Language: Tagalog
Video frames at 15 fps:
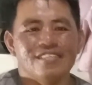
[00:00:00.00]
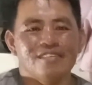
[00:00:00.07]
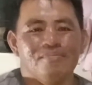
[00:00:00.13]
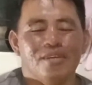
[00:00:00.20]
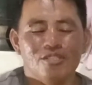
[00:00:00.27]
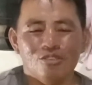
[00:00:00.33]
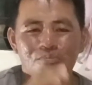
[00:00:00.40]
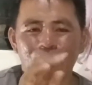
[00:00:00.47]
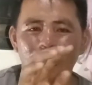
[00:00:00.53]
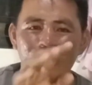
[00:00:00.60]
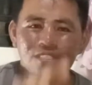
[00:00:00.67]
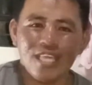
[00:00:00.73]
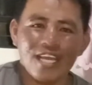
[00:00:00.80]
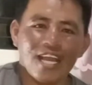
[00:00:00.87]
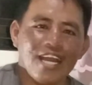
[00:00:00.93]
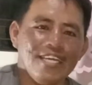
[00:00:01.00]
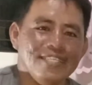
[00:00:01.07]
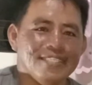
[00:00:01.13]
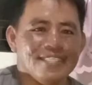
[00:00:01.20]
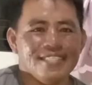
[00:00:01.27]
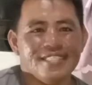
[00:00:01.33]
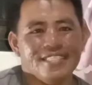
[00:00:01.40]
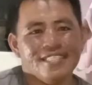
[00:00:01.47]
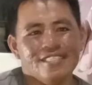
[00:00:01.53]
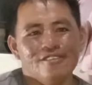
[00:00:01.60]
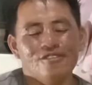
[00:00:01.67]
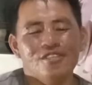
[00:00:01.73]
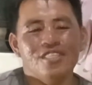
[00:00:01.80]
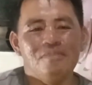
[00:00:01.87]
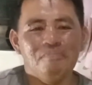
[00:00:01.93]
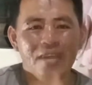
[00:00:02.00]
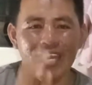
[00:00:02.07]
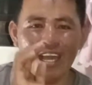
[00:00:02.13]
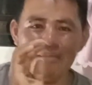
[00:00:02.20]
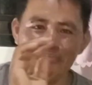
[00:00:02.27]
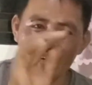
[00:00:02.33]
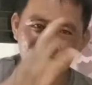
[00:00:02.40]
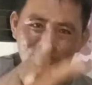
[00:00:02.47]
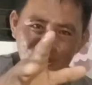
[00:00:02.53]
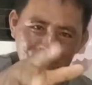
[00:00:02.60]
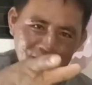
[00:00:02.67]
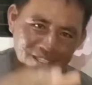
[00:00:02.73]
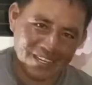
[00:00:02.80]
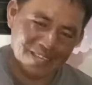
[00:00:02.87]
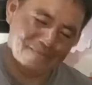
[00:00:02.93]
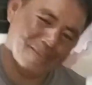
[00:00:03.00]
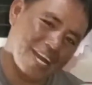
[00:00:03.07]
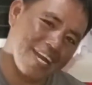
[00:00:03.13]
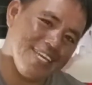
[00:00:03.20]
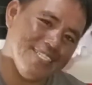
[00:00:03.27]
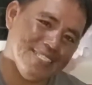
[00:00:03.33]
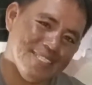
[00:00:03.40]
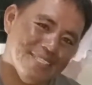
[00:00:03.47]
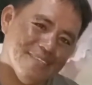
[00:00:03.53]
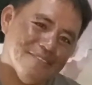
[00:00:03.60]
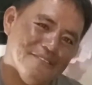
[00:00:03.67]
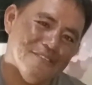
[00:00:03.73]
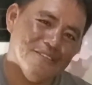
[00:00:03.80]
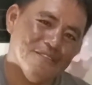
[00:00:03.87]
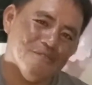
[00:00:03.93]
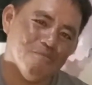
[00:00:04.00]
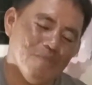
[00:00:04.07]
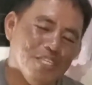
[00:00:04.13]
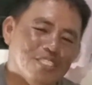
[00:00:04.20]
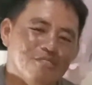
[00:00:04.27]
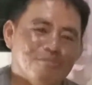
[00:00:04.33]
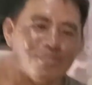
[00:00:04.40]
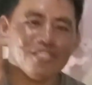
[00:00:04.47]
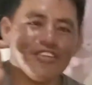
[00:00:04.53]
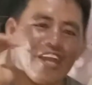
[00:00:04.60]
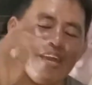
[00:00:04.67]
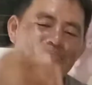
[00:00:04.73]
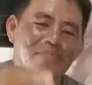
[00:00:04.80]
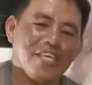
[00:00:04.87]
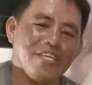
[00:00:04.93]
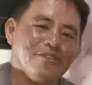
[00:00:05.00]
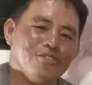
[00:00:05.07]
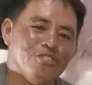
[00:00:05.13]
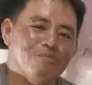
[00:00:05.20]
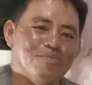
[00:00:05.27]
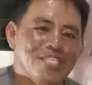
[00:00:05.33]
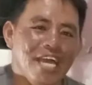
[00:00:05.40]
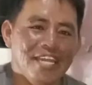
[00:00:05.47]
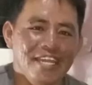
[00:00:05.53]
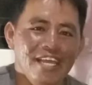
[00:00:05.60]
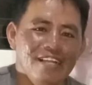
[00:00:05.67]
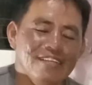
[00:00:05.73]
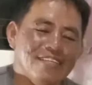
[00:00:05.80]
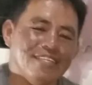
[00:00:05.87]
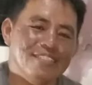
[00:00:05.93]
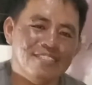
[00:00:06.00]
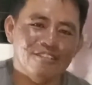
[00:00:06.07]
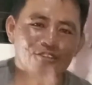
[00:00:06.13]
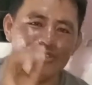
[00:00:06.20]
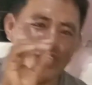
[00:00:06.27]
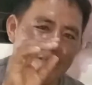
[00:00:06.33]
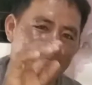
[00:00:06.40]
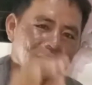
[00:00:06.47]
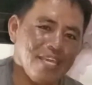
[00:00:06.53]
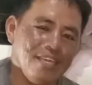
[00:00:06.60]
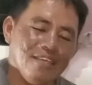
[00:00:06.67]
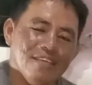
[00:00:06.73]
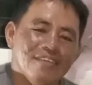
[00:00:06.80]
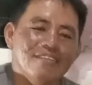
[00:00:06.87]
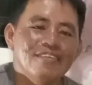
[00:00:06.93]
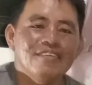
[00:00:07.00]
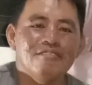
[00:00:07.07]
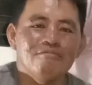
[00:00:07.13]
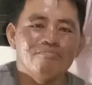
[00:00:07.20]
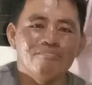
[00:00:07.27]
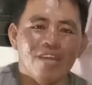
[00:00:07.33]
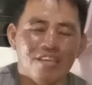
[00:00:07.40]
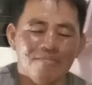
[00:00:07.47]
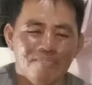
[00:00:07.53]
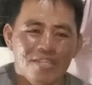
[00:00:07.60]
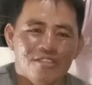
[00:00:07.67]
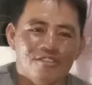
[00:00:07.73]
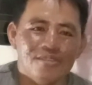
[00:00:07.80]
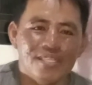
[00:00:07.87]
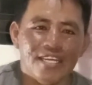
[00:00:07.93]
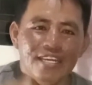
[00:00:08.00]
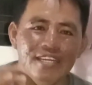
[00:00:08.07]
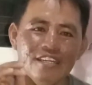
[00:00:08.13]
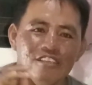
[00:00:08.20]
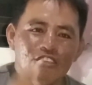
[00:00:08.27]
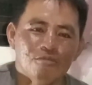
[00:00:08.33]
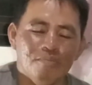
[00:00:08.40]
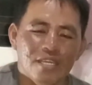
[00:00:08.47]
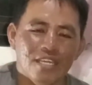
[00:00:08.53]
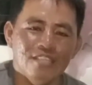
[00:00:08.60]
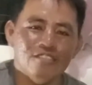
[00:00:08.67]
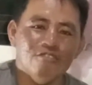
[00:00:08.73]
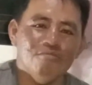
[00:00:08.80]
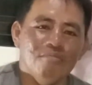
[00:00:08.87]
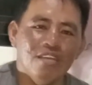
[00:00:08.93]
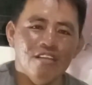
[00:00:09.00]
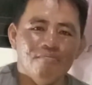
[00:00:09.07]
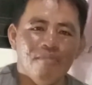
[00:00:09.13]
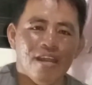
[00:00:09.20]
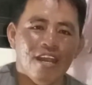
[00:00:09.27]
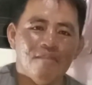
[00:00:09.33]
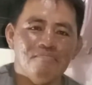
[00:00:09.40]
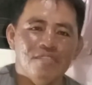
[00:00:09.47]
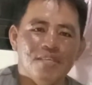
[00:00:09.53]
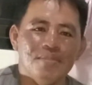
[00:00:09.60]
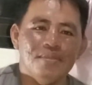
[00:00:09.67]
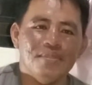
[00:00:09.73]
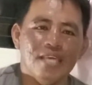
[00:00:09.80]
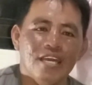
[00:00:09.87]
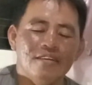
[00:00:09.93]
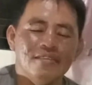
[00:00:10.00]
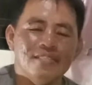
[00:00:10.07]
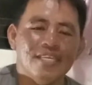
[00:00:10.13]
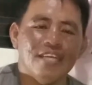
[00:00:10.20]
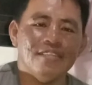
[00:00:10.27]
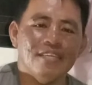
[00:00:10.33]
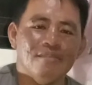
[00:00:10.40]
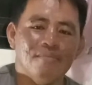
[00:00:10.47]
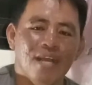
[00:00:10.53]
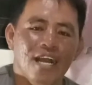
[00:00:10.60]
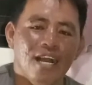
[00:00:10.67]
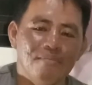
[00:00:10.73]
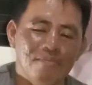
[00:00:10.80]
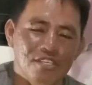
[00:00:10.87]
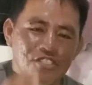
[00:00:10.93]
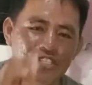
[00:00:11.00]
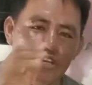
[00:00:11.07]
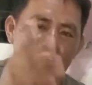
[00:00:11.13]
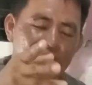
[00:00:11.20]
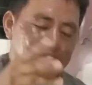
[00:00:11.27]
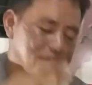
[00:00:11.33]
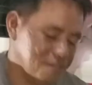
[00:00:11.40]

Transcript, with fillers: Sa pagsuporta guys, yung hindi pa nakapag-subscribe guys, Please subscribe the YouTube channel, Chris Lu TV. Pakipindot na rin ang notification bell para updated tayo sa ating mga video.